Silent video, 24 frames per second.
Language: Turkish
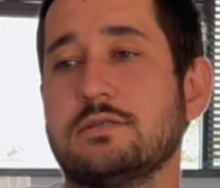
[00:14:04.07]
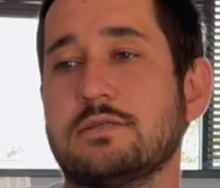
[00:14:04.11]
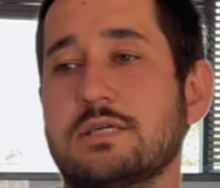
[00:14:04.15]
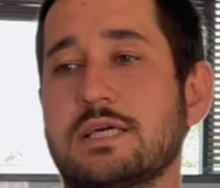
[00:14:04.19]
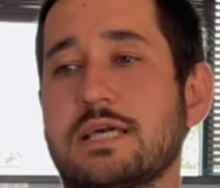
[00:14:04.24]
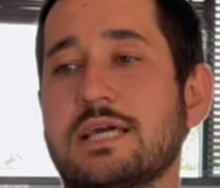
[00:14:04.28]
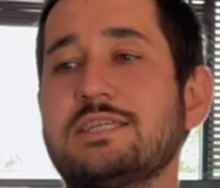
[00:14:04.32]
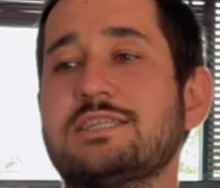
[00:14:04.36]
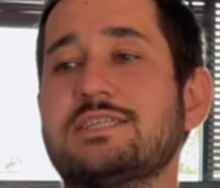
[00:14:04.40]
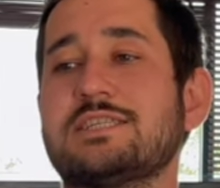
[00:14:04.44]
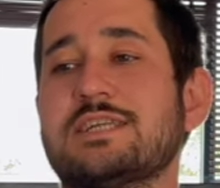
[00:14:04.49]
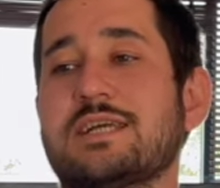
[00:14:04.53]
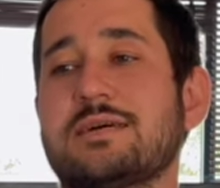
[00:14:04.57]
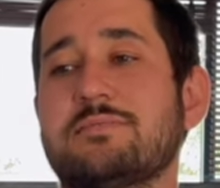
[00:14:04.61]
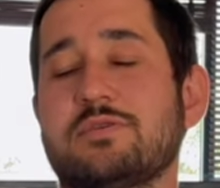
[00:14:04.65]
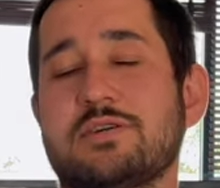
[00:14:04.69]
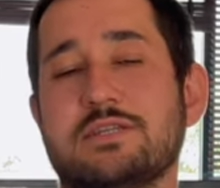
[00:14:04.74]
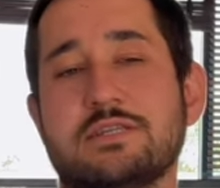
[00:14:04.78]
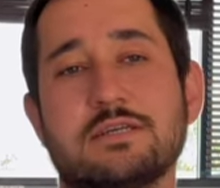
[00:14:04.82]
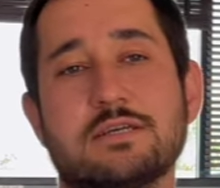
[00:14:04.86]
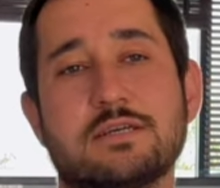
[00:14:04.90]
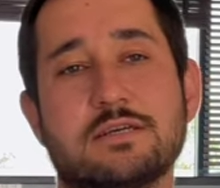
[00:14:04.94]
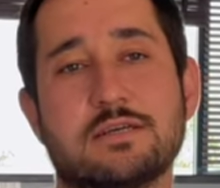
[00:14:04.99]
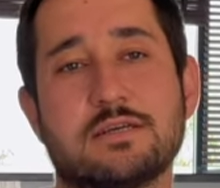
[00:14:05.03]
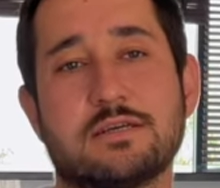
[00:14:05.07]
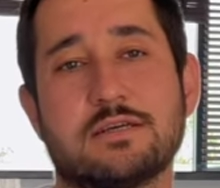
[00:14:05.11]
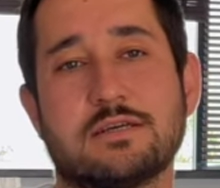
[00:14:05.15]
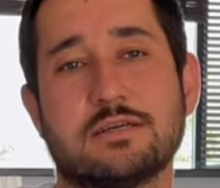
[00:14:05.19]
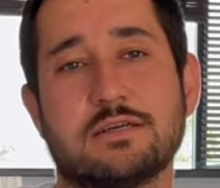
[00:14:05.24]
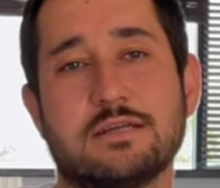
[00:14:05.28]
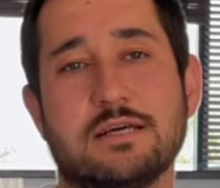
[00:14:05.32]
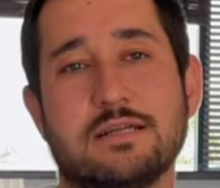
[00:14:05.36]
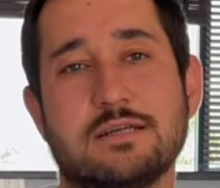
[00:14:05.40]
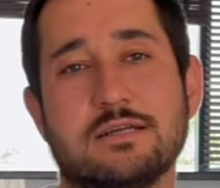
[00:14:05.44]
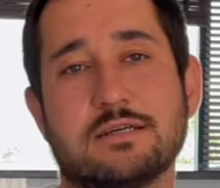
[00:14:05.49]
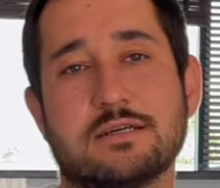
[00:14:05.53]
geçiremedik.
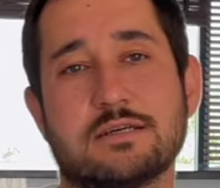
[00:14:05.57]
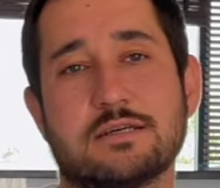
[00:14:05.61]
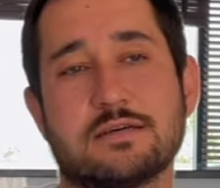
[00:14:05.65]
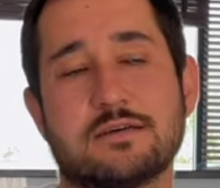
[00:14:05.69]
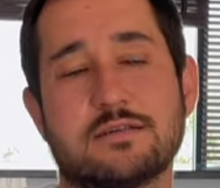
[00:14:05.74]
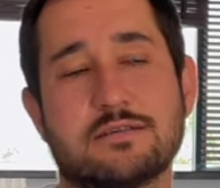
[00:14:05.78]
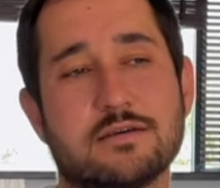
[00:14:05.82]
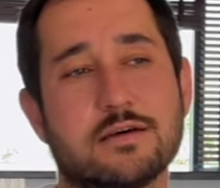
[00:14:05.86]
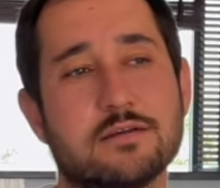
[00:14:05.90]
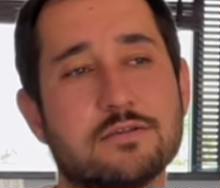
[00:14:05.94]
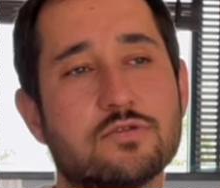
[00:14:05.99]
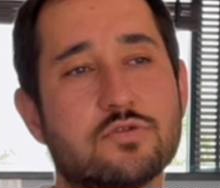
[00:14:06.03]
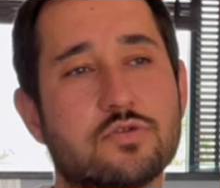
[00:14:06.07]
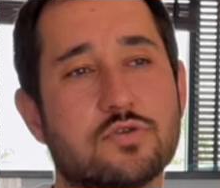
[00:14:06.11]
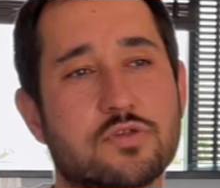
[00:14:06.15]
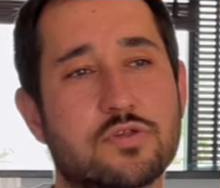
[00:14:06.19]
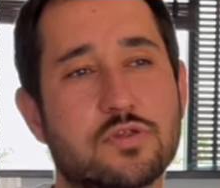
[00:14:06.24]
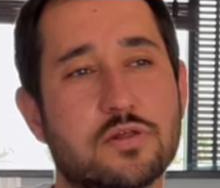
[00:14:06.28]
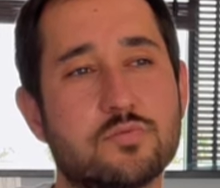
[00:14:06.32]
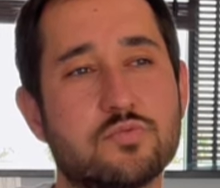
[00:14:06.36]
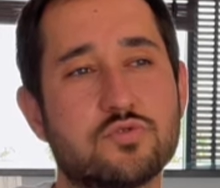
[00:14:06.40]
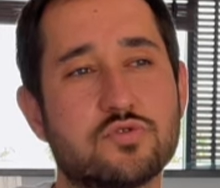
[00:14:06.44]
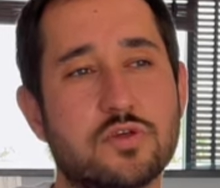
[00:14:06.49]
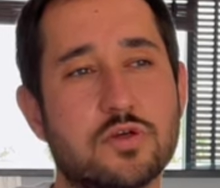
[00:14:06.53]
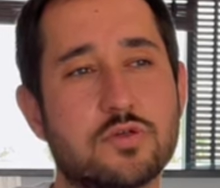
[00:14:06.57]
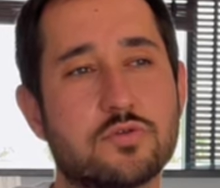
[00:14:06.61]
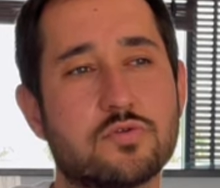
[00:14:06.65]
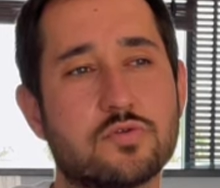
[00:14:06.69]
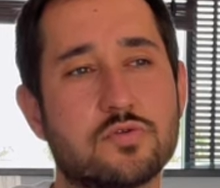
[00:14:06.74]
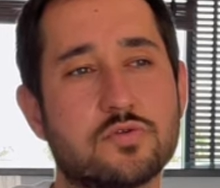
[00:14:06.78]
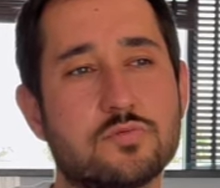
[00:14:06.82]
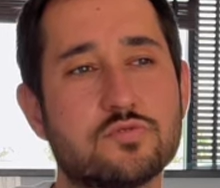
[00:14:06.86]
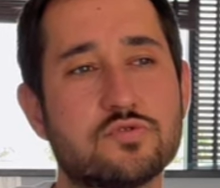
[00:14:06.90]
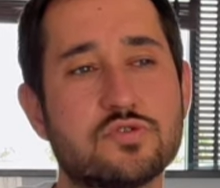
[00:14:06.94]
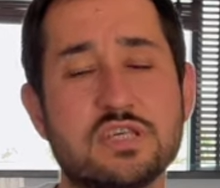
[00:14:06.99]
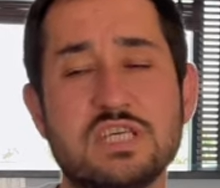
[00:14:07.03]
Yani kısa da olsa bu
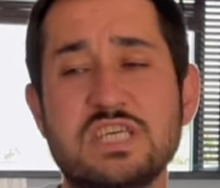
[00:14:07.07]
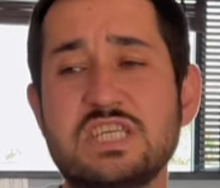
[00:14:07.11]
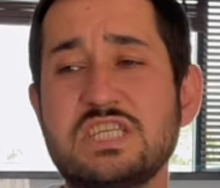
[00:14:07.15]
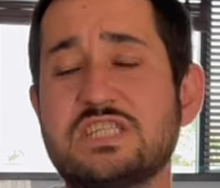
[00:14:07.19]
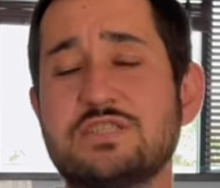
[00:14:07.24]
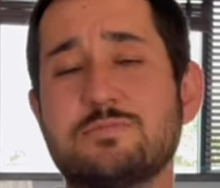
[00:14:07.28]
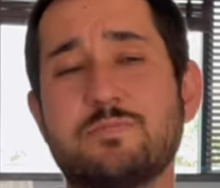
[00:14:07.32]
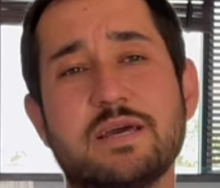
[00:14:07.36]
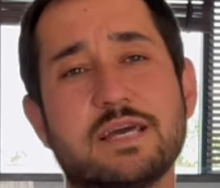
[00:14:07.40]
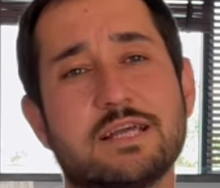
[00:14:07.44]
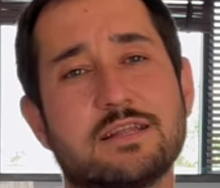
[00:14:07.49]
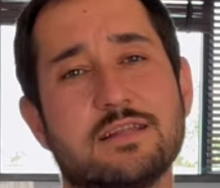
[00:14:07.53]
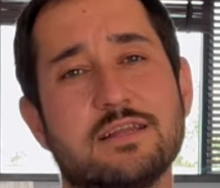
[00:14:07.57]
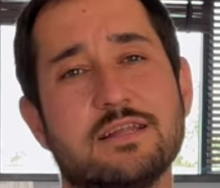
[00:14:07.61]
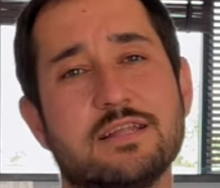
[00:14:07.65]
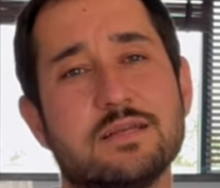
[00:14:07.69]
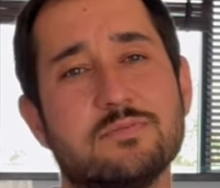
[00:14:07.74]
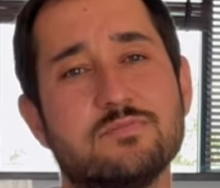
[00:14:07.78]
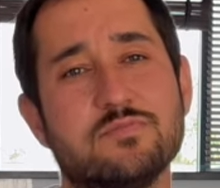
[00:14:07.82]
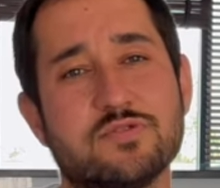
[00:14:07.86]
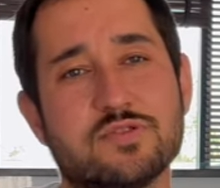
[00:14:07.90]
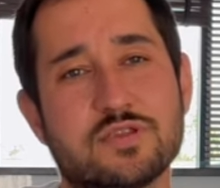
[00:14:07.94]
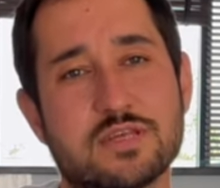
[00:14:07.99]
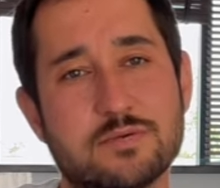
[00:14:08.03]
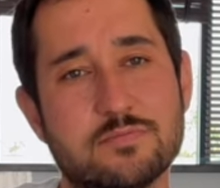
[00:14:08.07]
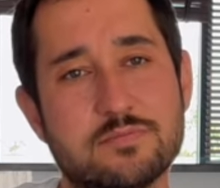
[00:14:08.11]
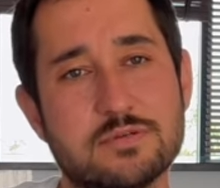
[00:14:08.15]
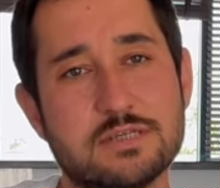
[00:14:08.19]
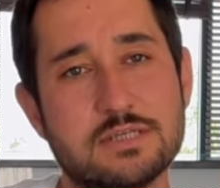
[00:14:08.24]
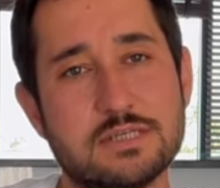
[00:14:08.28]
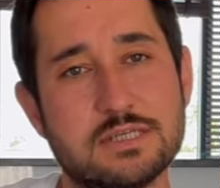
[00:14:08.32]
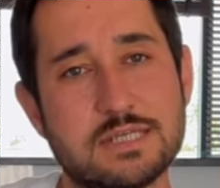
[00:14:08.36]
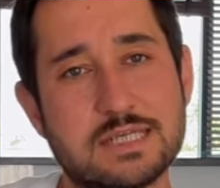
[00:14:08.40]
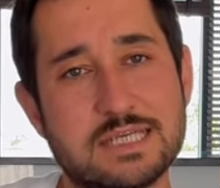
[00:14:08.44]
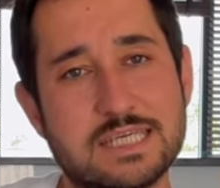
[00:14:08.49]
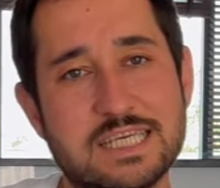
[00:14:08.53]
sezonumuz hiç beklediğimiz
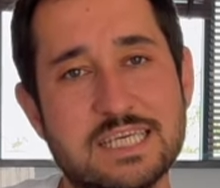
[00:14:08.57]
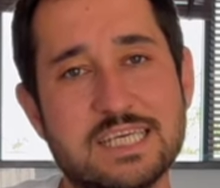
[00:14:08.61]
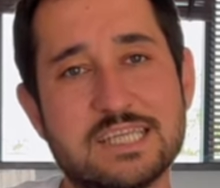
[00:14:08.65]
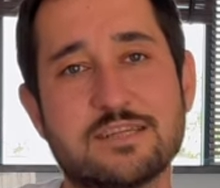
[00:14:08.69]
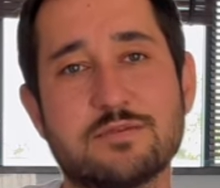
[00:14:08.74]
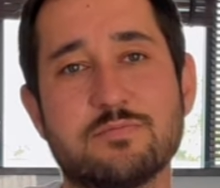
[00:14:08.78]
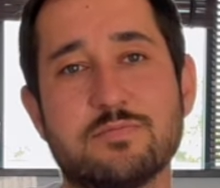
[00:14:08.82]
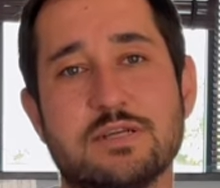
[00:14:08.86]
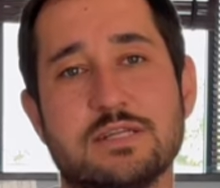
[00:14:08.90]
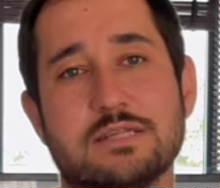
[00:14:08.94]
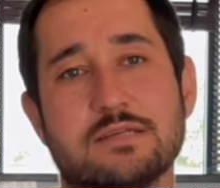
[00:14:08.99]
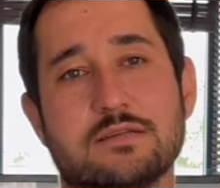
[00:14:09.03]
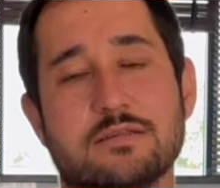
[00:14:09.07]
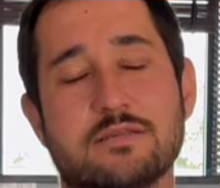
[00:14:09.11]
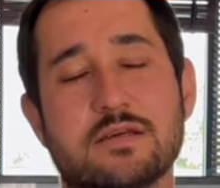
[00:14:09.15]
gibi gitmedi.